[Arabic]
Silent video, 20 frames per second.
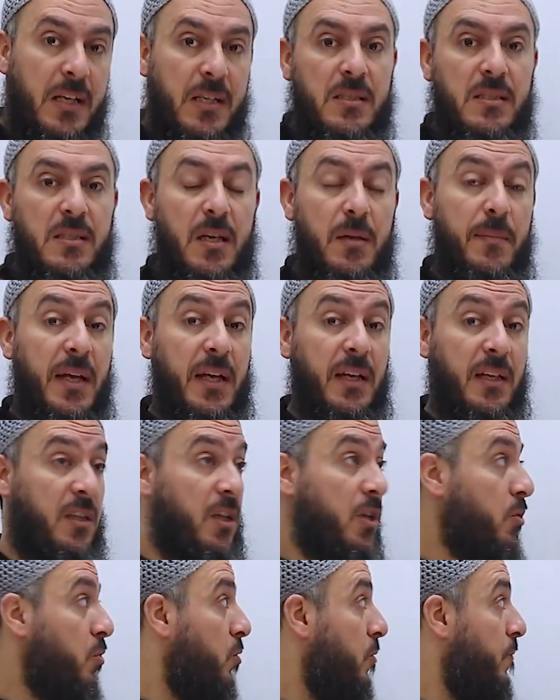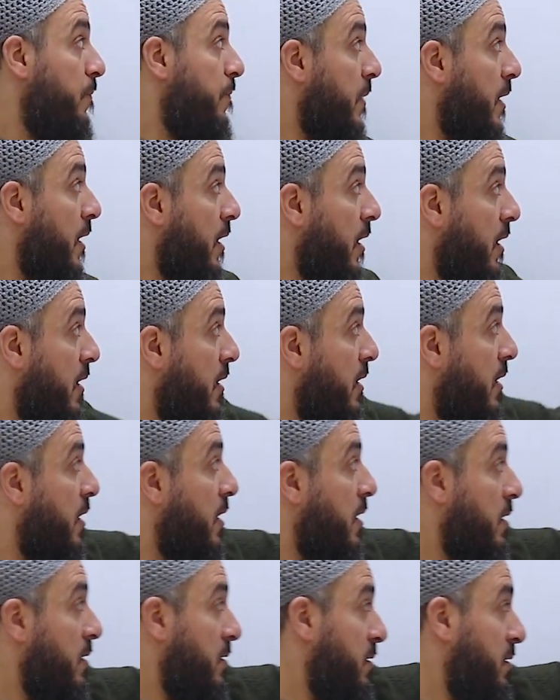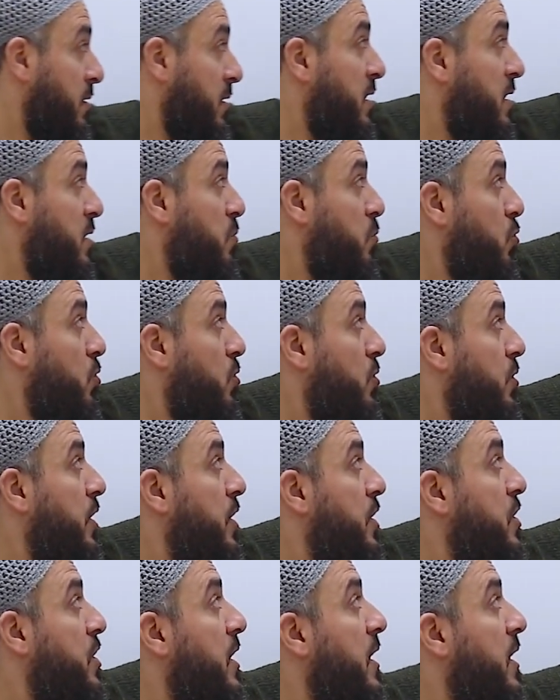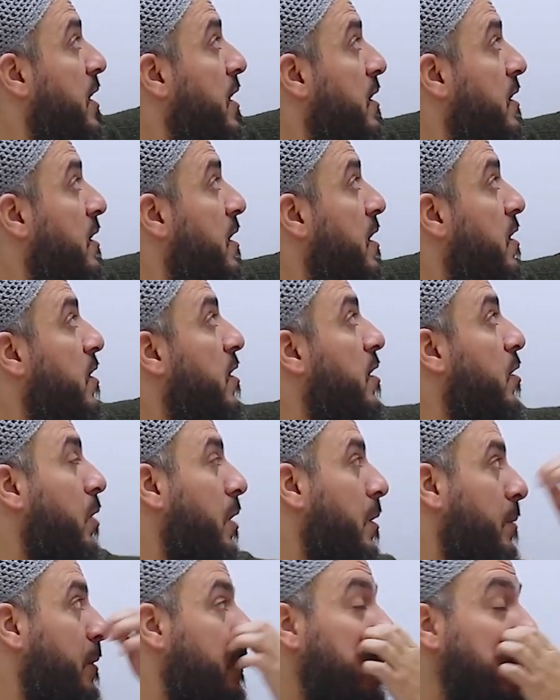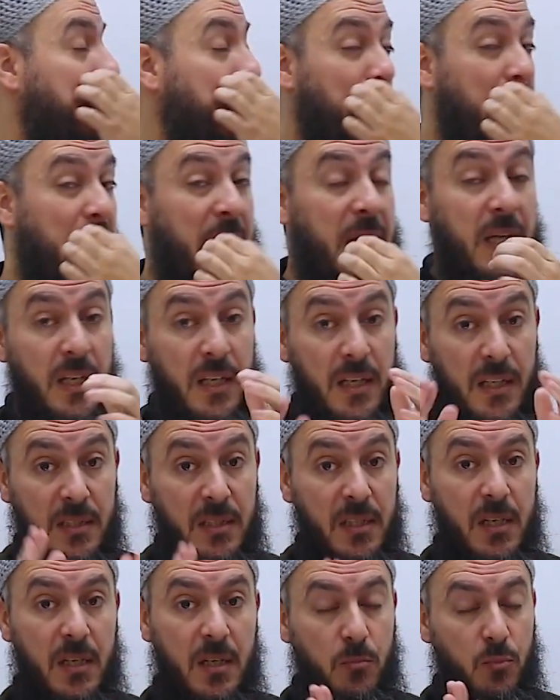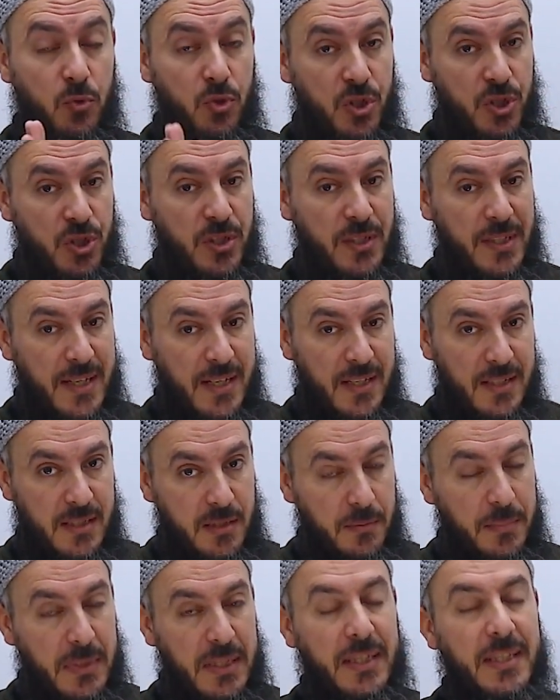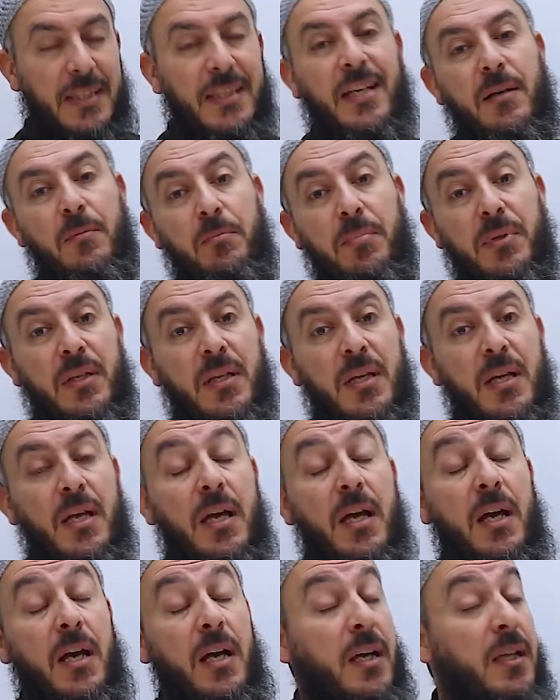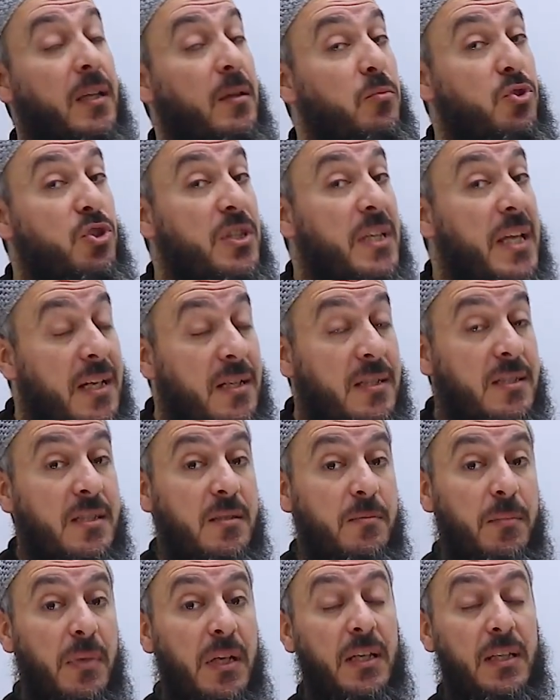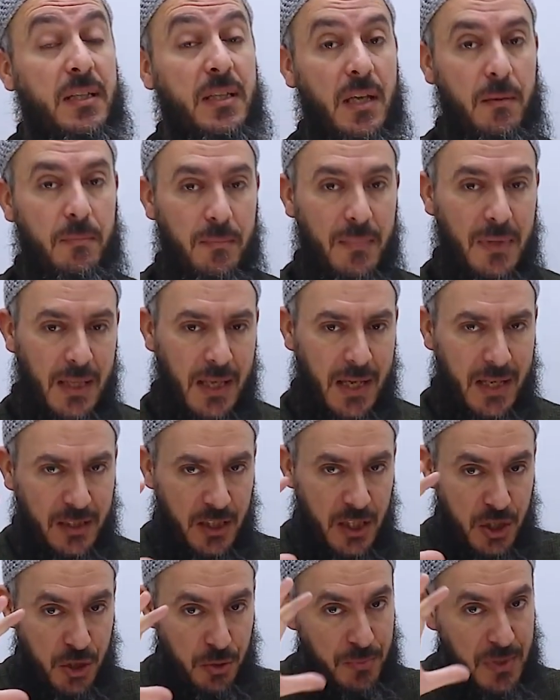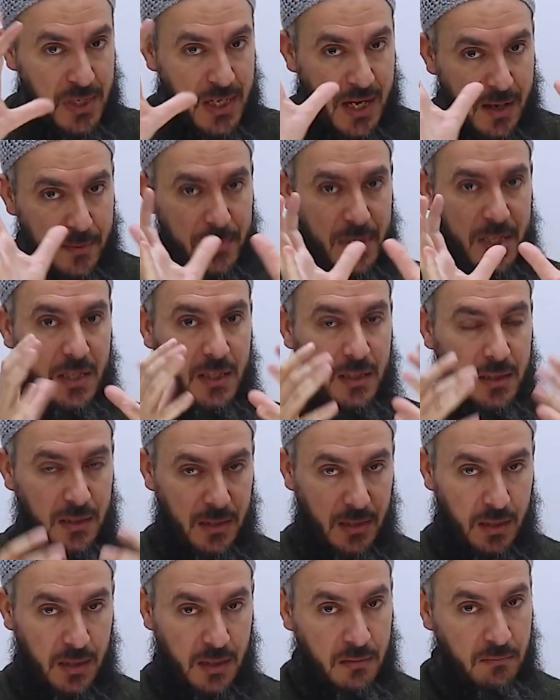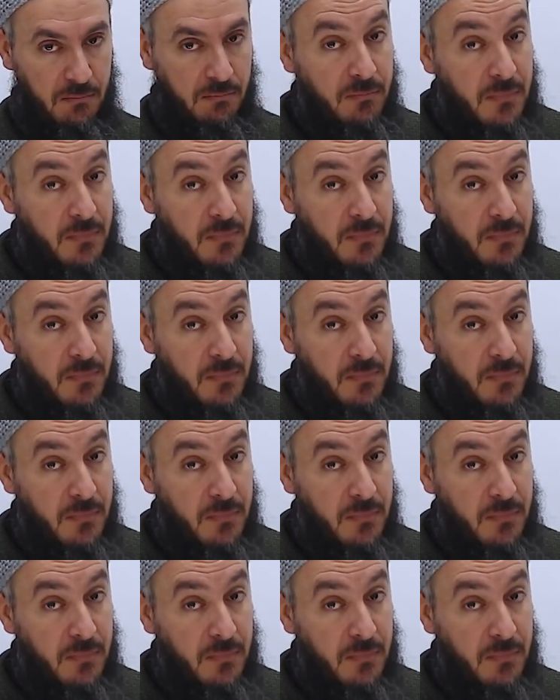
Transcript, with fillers: زي ما حكيت لكم هذا اسمه ايجاد الثوابت وهذا مش درس بالكتاب هذا مش درس بالكتاب هاي تجميعه من عندي